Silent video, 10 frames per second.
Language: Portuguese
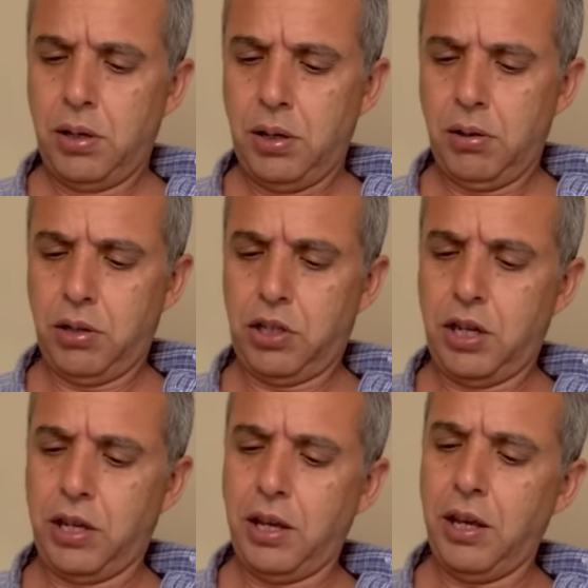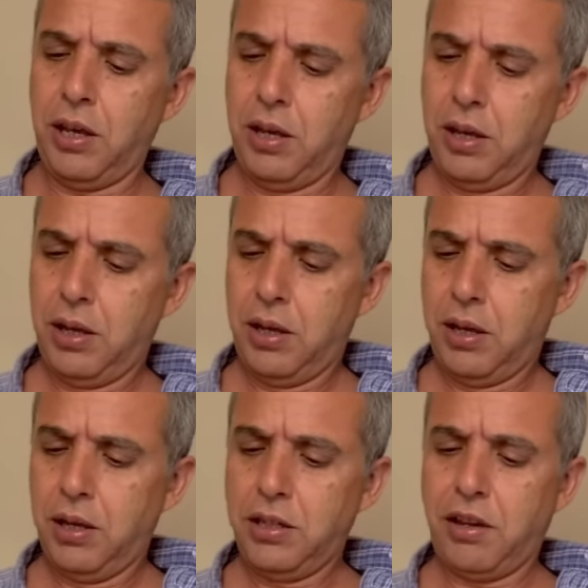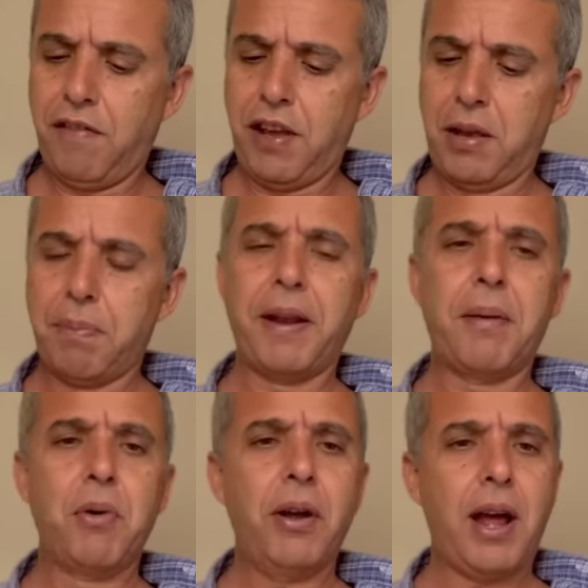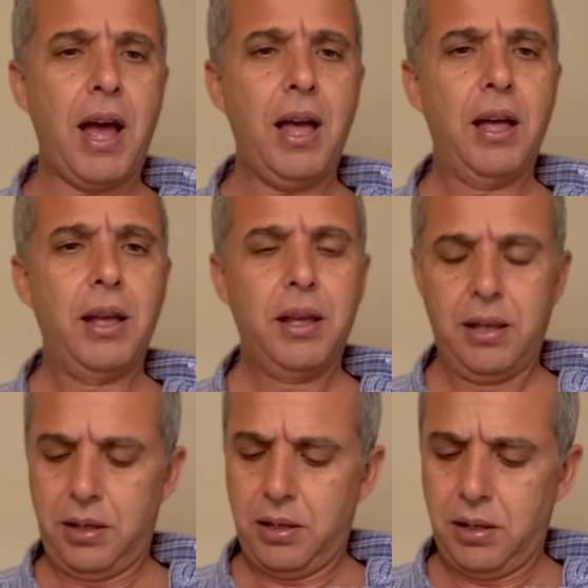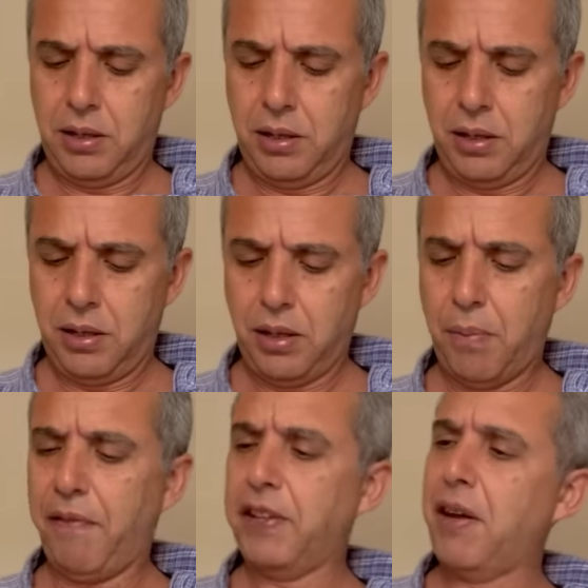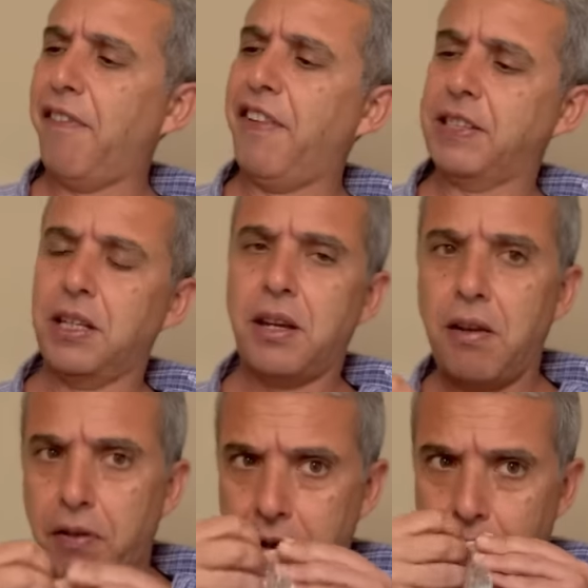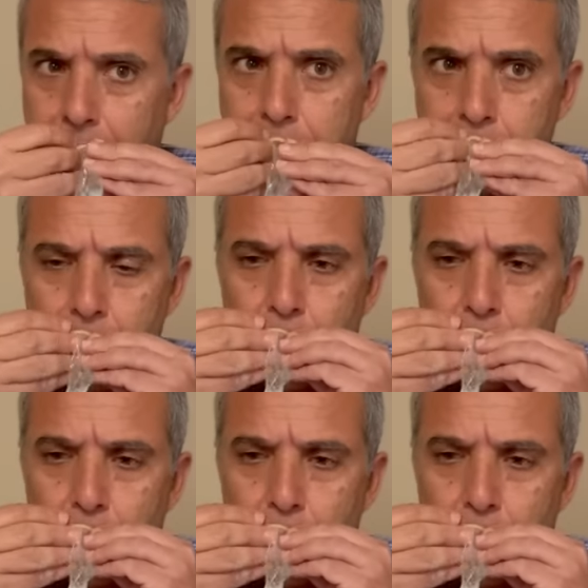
Eu achei que a gente veio aqui para namorar. Não para fazer uma festa de aniversário.